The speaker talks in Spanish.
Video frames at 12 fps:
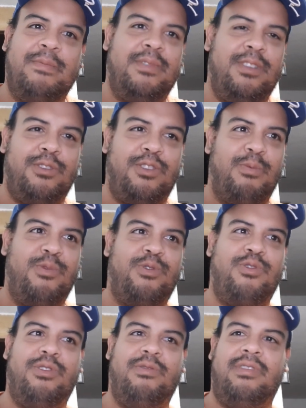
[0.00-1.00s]
Lo
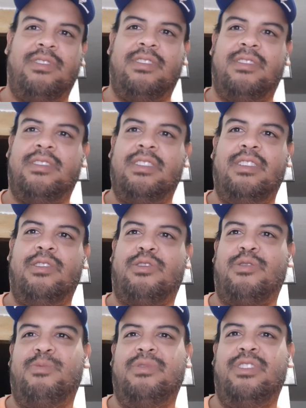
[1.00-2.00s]
tomo con,
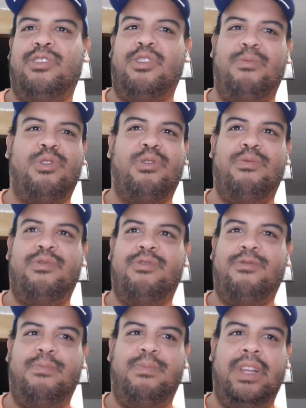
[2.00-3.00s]
lo, tomo como un
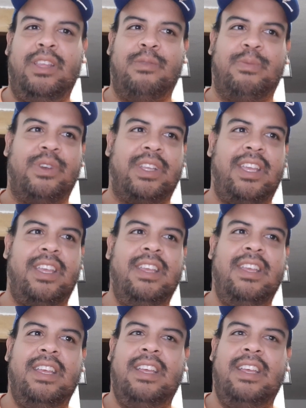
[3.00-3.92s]
cumplido porque,